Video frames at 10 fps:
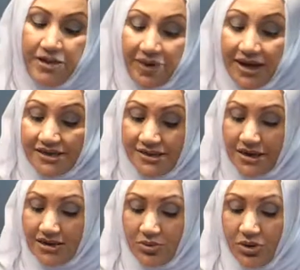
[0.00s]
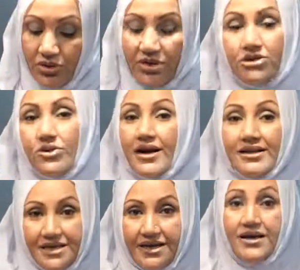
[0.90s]
paish রান্নার সময় অন্য কিছু করা
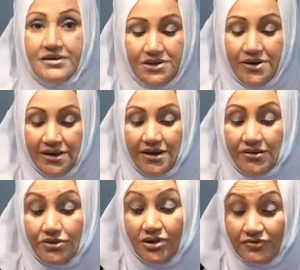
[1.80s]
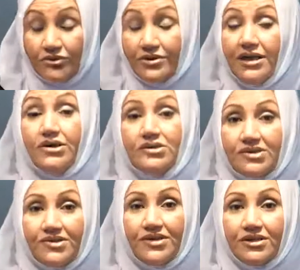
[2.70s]
যায় না আসলে কারণ you have to really
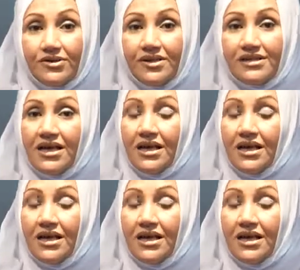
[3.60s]
concentrate on this.